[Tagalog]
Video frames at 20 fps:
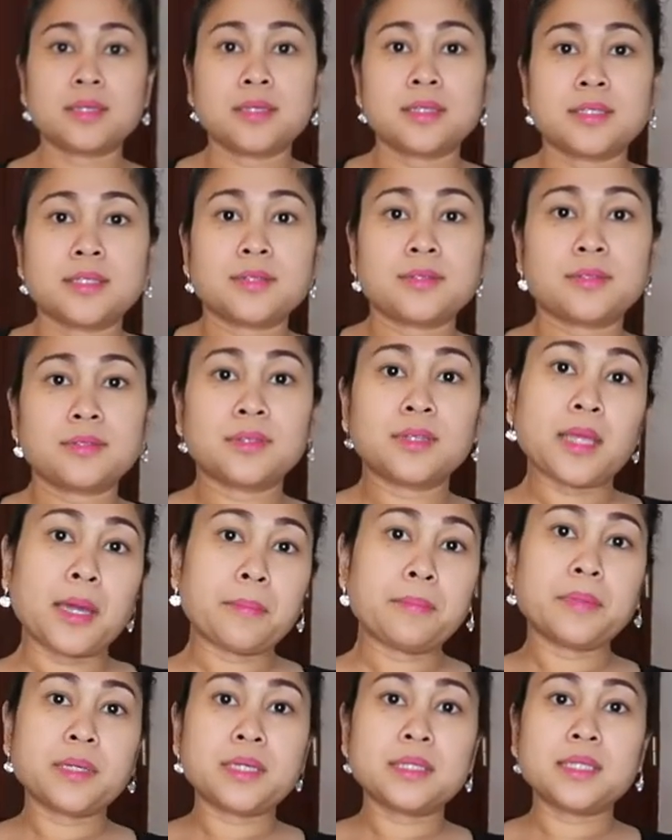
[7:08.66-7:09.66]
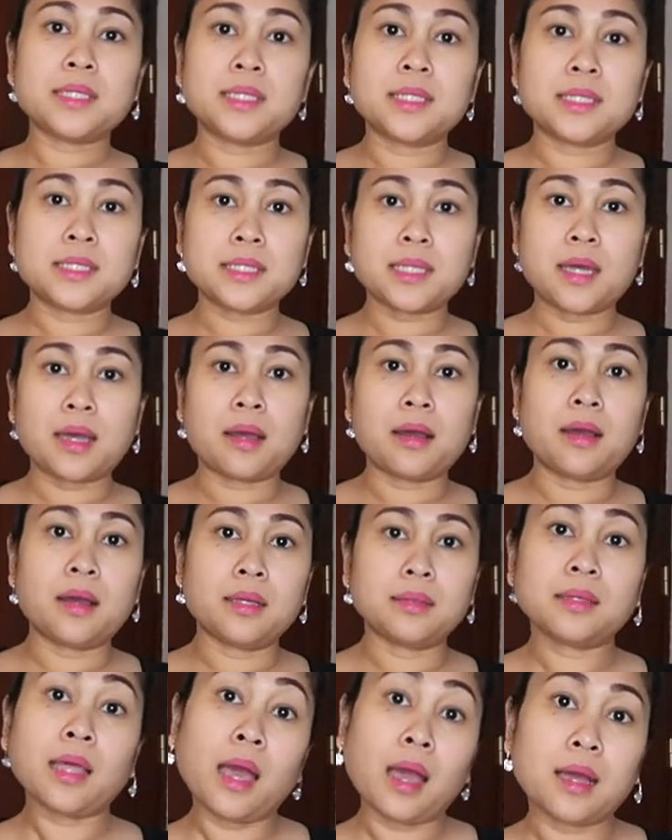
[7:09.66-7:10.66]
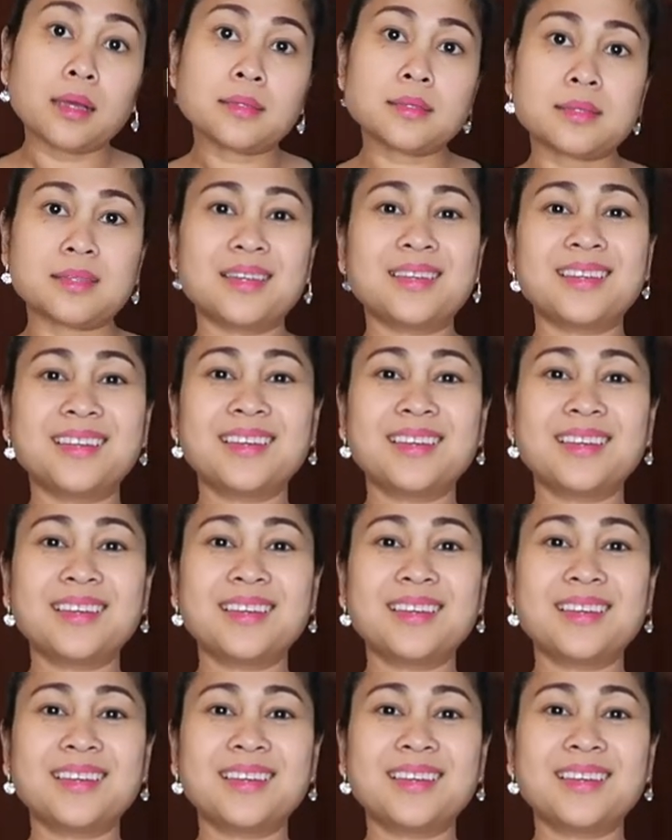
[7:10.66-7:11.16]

So, top kasi nasa taas.